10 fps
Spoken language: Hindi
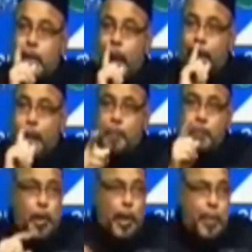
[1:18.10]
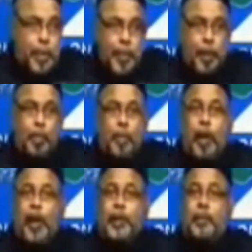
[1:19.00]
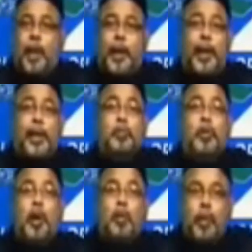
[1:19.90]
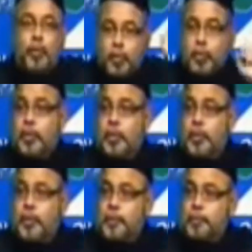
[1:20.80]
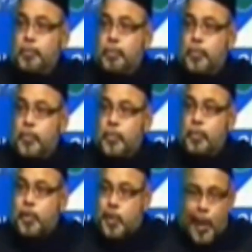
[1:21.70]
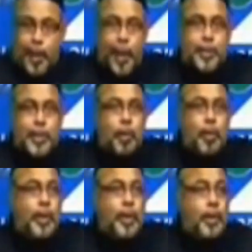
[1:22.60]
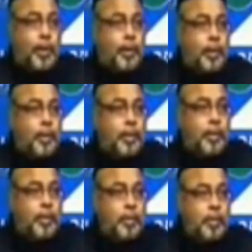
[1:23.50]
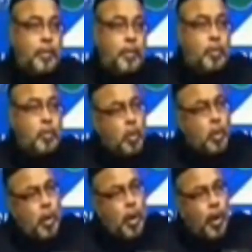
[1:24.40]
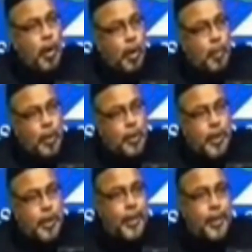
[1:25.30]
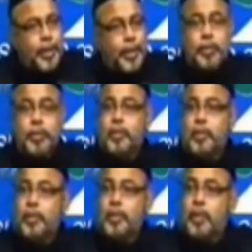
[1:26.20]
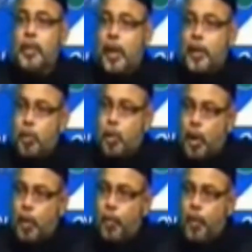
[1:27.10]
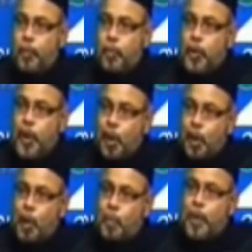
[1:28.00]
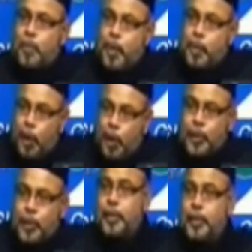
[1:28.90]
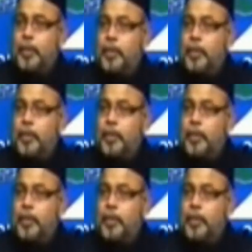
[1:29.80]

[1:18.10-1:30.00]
डायरेक्ट पूरे मजमे को मुखातिब कह रहे हैं तो खब फून वो सारे हाजियों को देखकर तुम उन लोगों को मौत से डराते अब तो खब फून कौमन बिल मौत है